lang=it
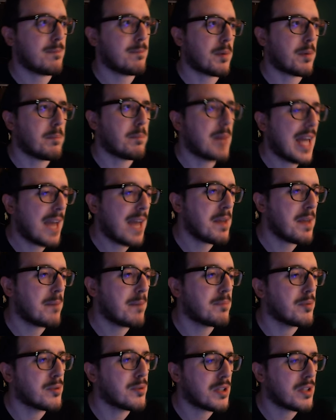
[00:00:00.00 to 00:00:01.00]
problemi
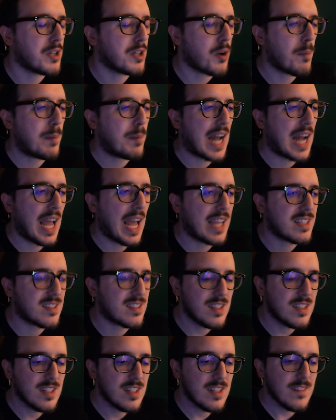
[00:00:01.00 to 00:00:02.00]
appunto di
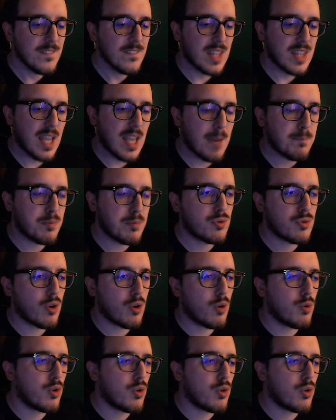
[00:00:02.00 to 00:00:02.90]
copyright, e appunto uno